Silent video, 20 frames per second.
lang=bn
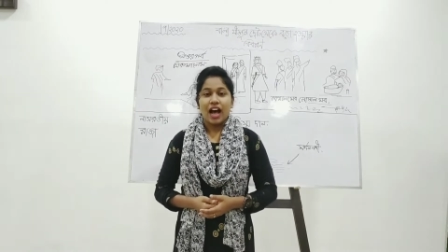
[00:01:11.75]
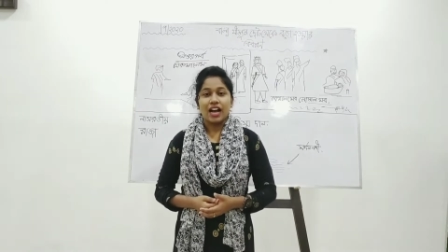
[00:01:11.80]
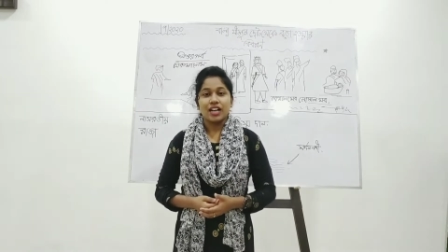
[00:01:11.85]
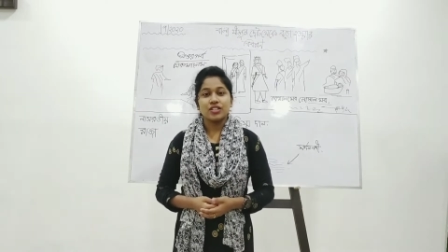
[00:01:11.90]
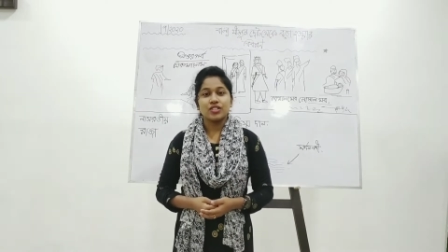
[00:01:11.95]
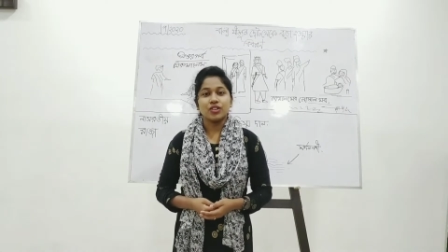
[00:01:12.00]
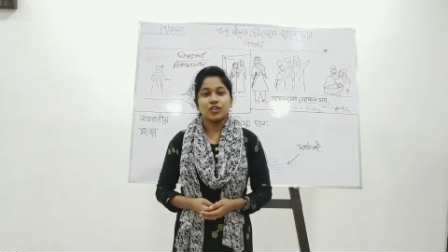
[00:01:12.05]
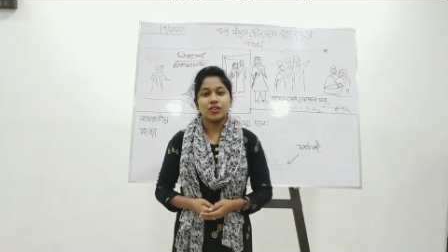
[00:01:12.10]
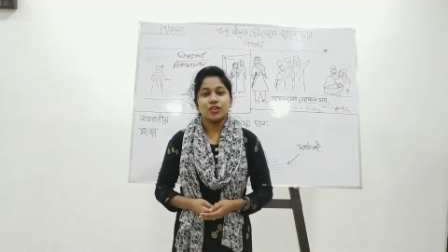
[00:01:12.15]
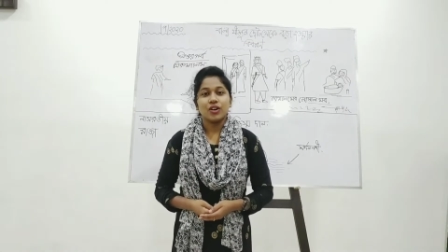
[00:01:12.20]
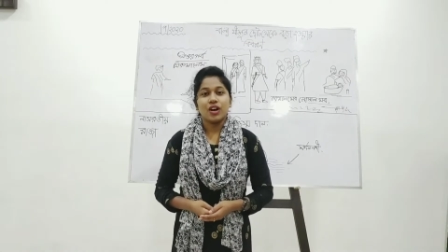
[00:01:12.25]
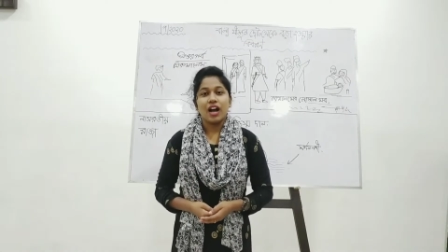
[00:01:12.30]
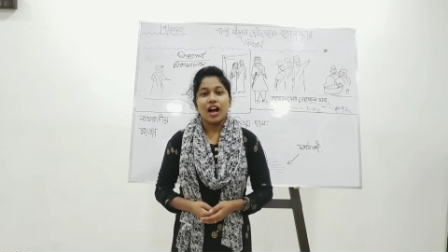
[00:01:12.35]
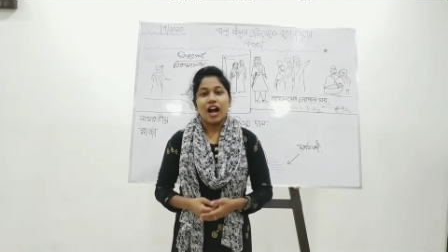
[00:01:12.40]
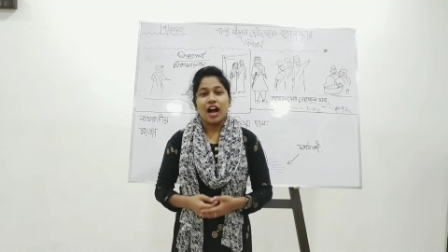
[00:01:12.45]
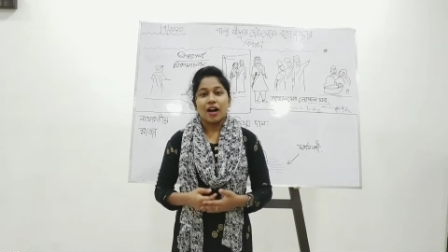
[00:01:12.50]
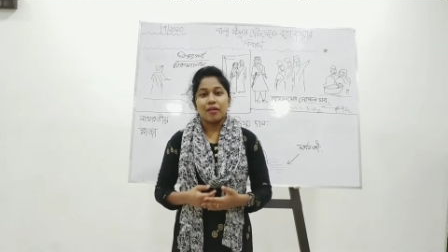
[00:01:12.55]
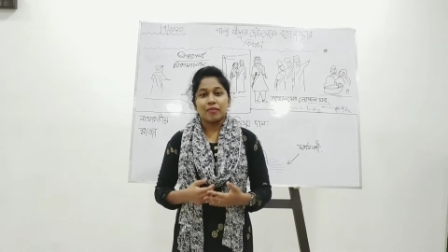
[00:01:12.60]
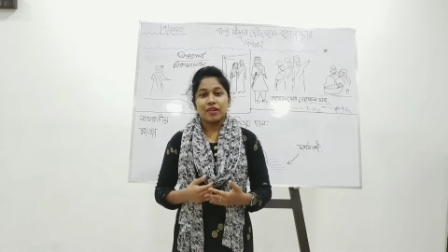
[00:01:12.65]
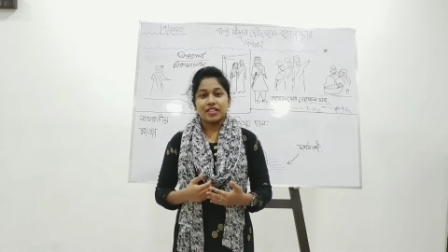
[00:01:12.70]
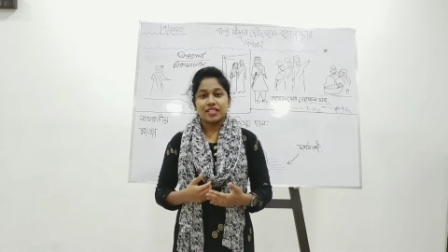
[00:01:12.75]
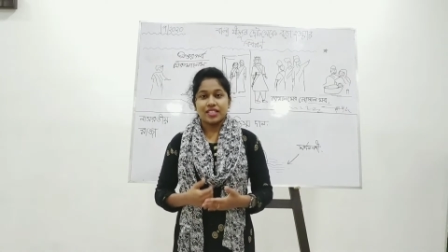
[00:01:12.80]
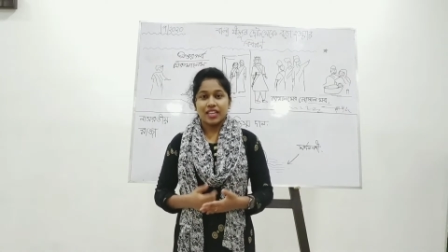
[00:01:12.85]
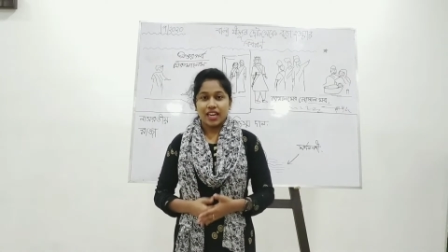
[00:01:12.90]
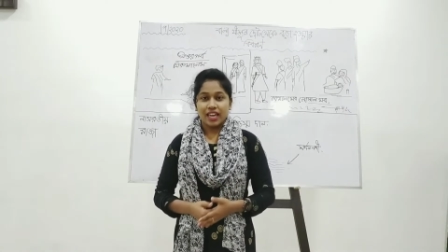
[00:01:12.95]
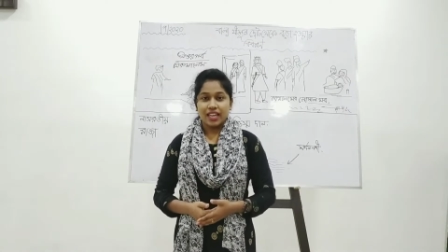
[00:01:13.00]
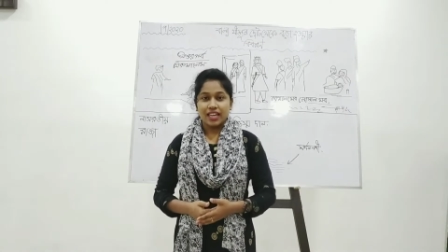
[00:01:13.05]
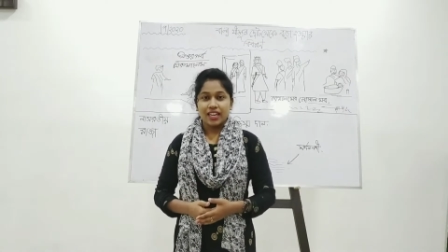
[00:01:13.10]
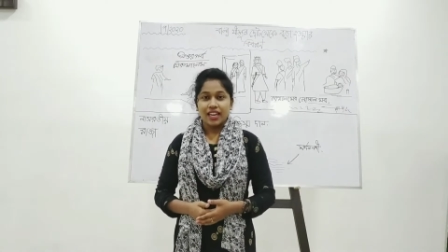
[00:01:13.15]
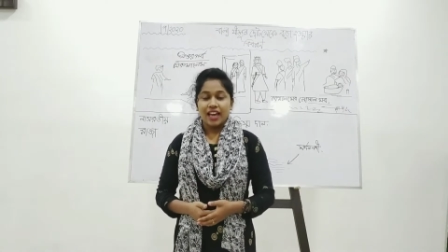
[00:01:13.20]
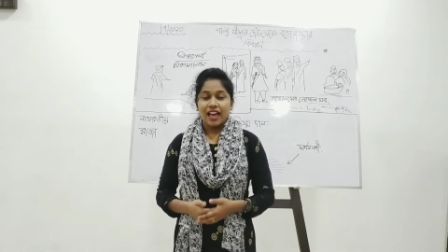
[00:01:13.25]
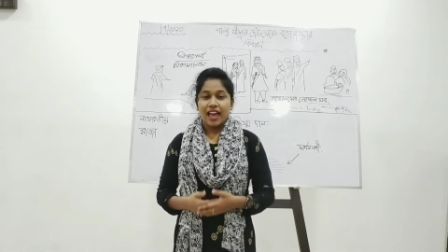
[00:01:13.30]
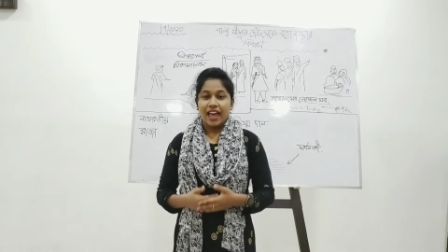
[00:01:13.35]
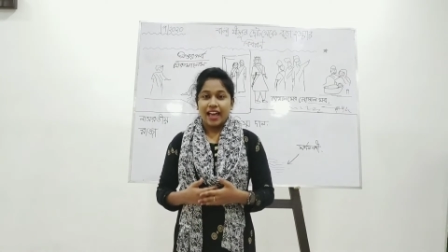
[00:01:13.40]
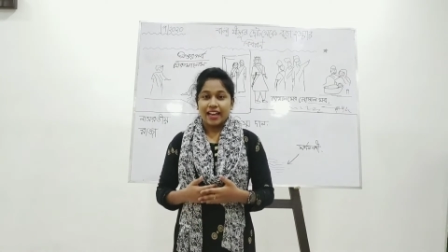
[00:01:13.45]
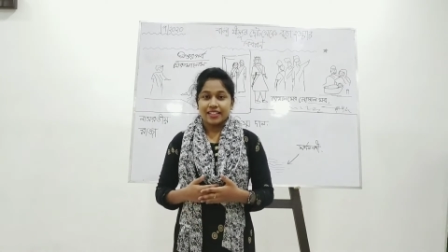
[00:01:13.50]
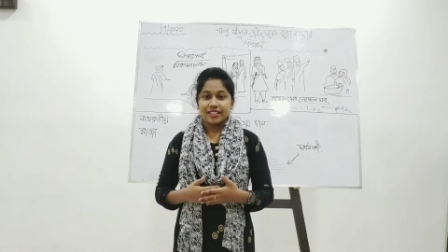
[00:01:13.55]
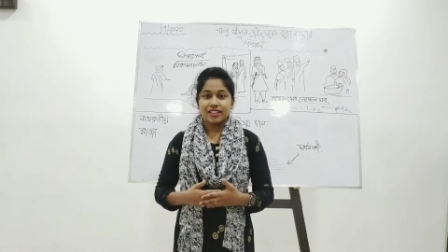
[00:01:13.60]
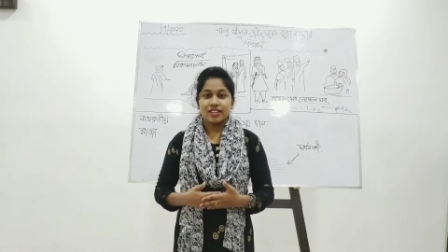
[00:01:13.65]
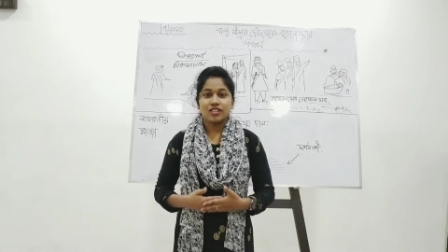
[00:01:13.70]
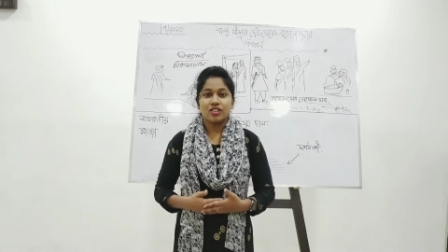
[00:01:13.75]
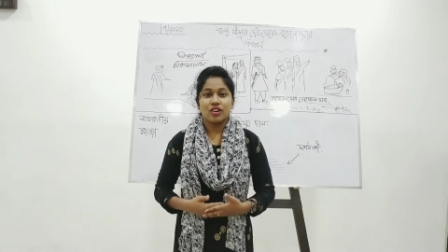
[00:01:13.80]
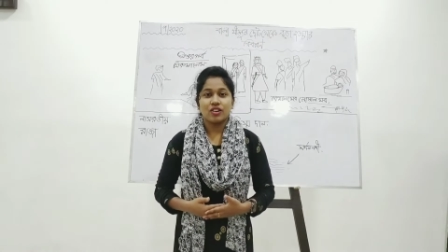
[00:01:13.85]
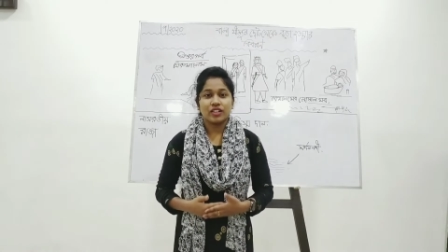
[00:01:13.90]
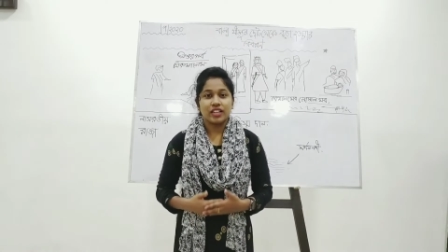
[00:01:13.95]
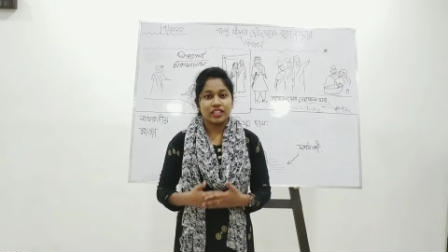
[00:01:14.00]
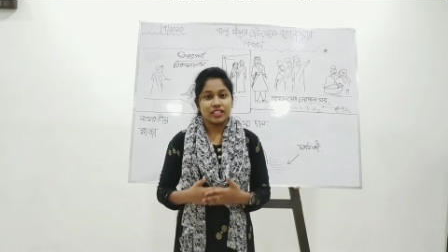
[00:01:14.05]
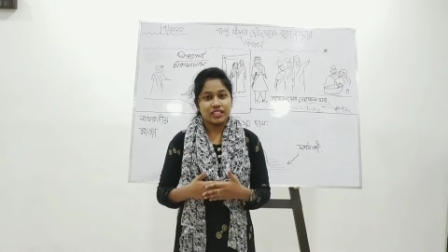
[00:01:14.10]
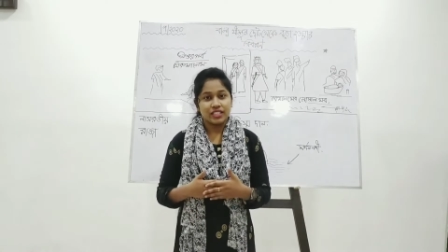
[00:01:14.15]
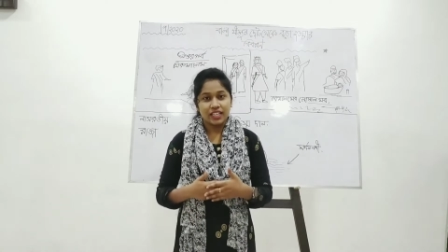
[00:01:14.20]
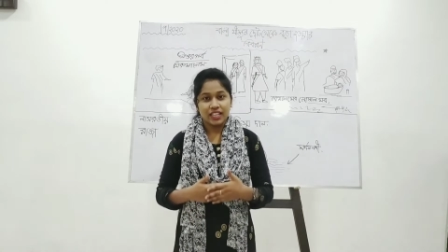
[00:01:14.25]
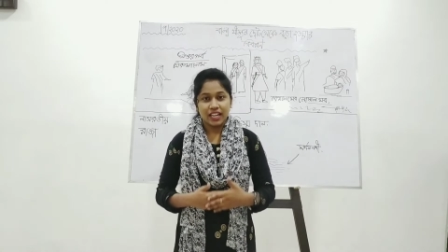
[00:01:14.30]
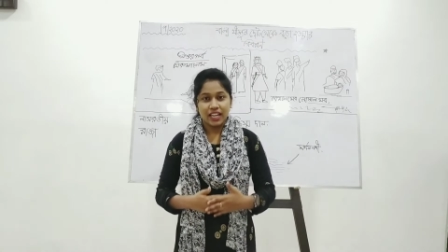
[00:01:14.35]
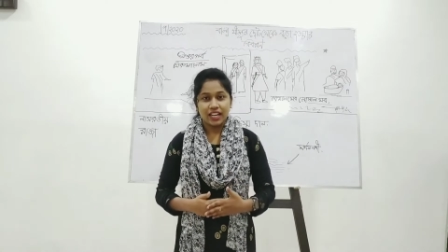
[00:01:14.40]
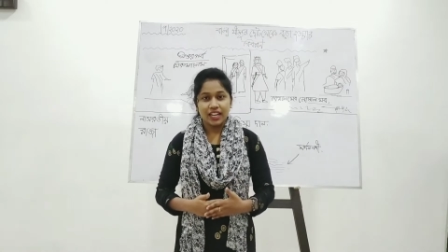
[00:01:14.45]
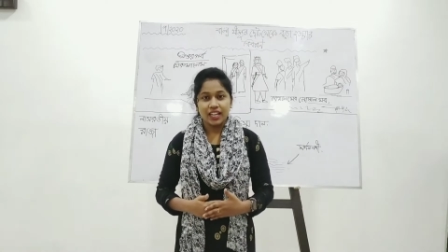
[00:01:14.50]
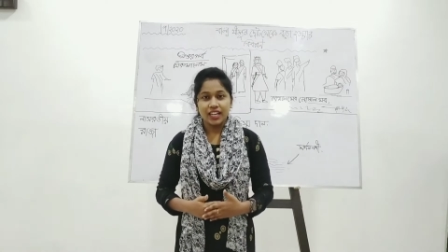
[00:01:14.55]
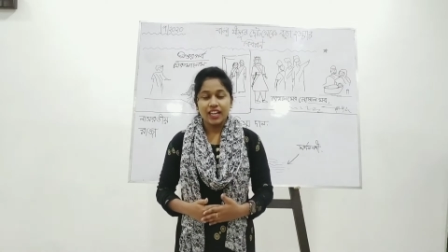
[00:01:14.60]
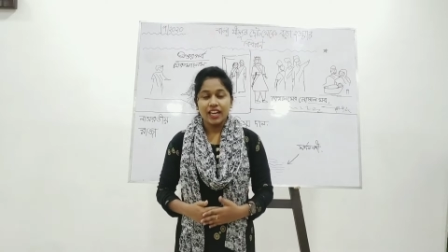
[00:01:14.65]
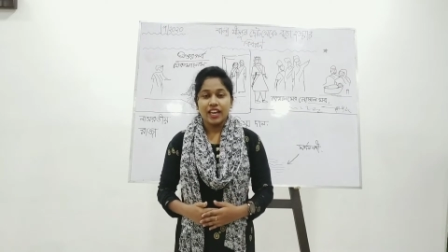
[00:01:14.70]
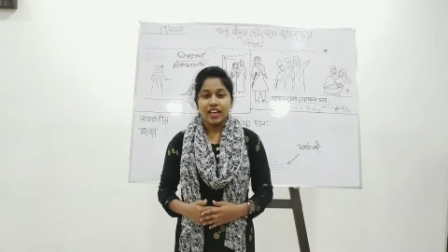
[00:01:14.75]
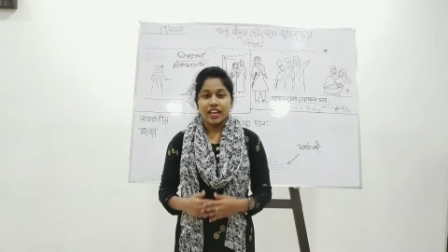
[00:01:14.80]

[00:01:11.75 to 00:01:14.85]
আসো আমরা সেই অ্যাকশন সংটা শিখে নিই